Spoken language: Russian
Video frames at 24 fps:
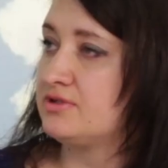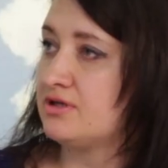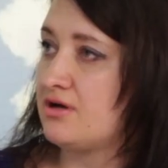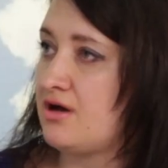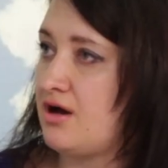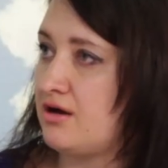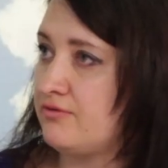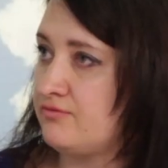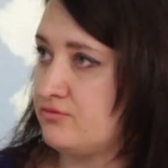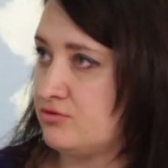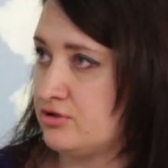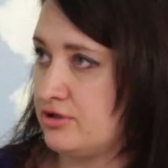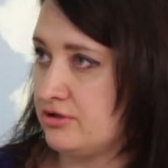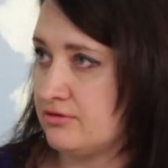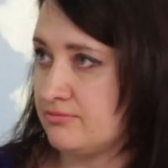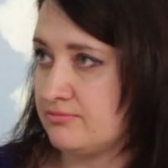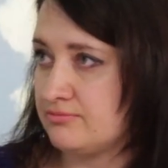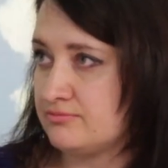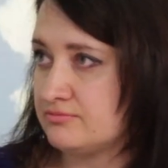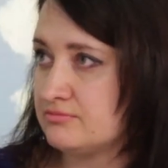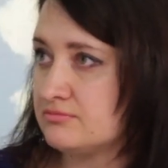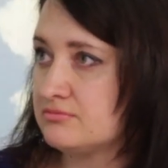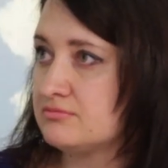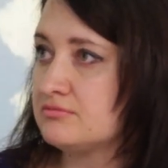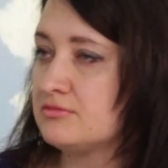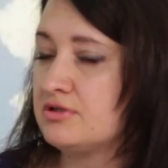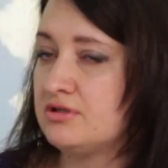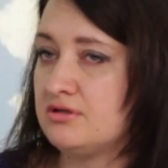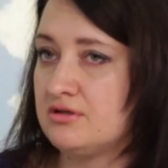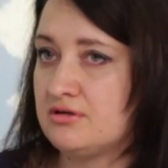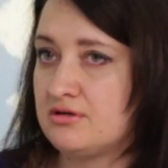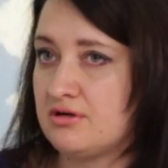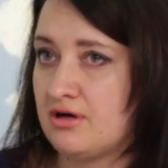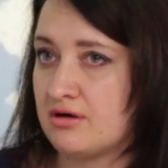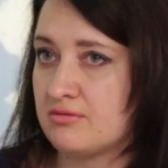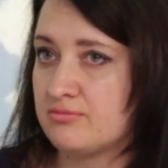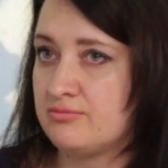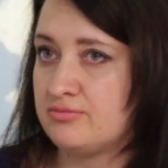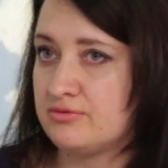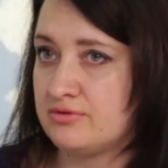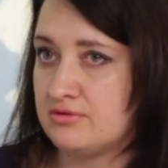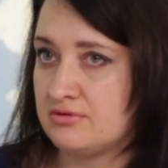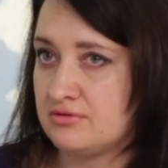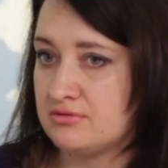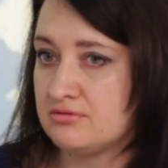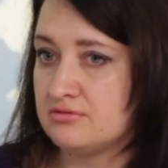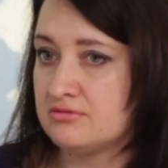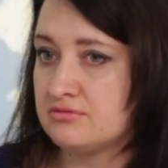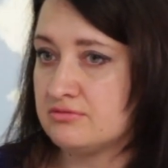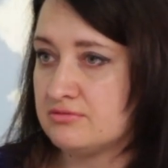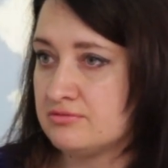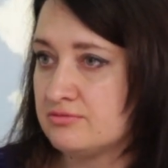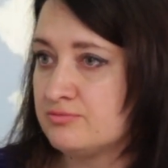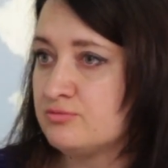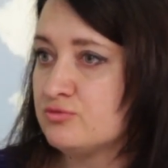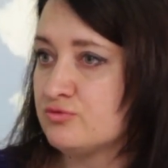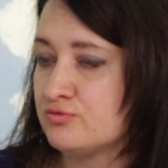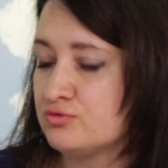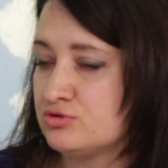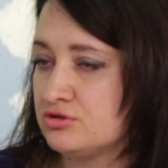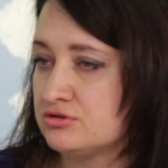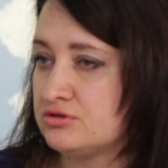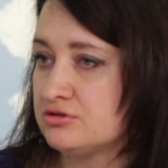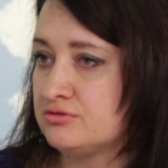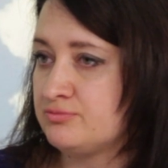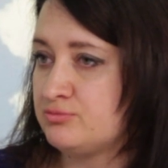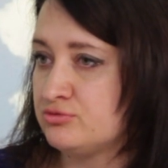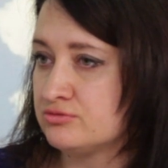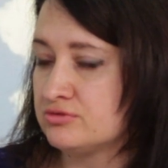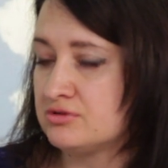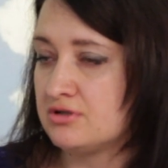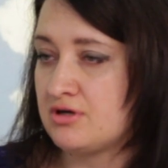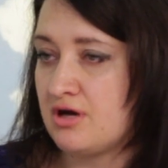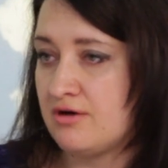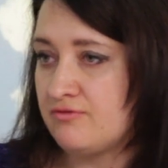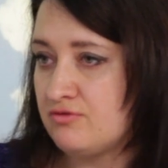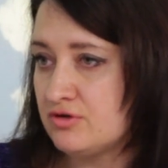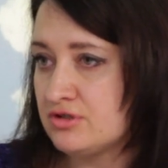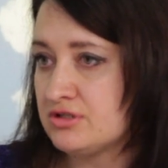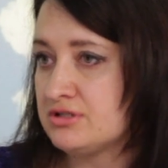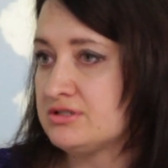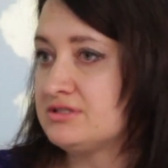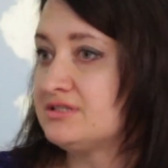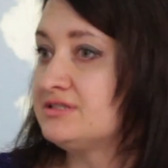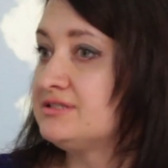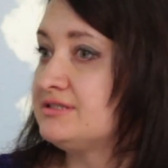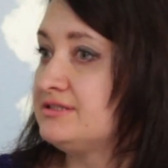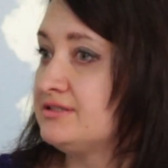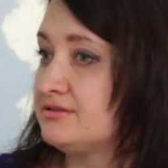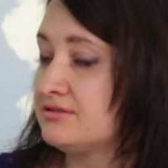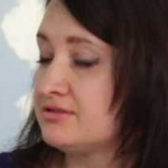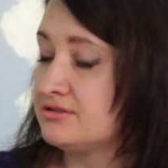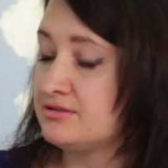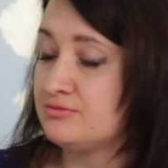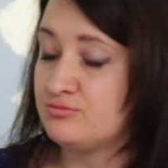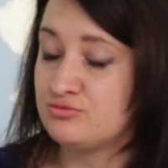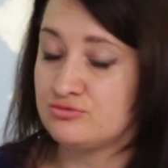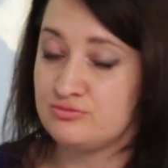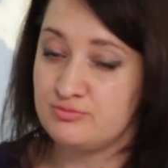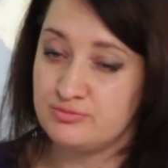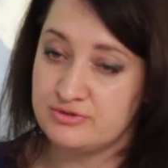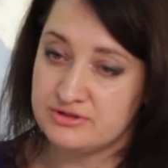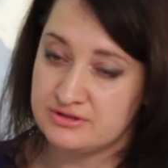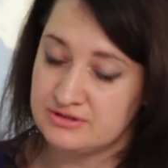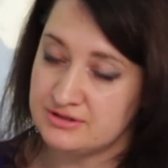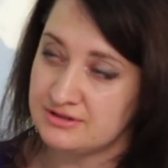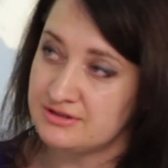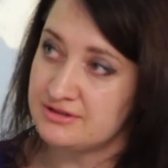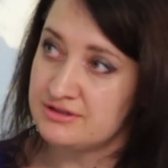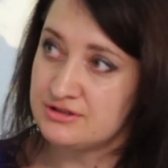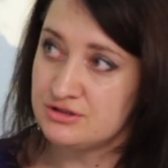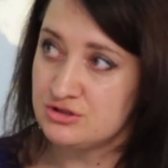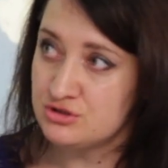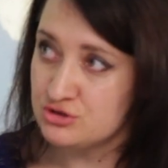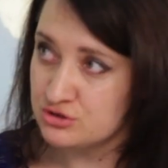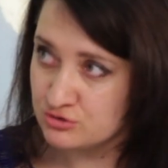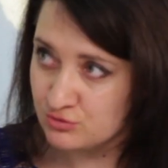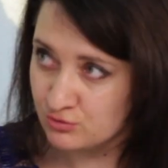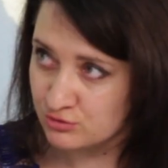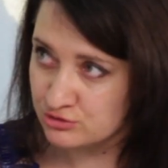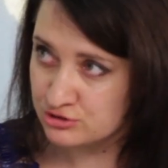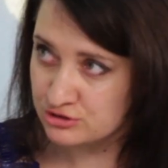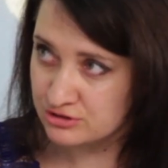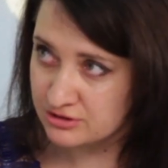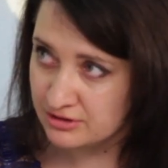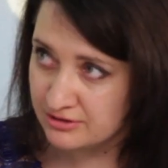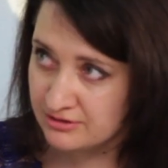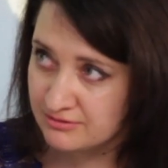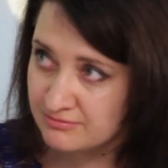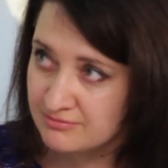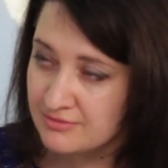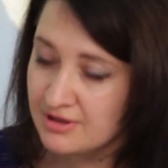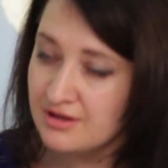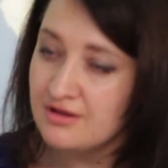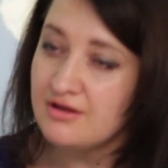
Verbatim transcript: договоре. Угу. И как бы, ну, вот этот пункт договора, если сделка не будет признана ничтожной,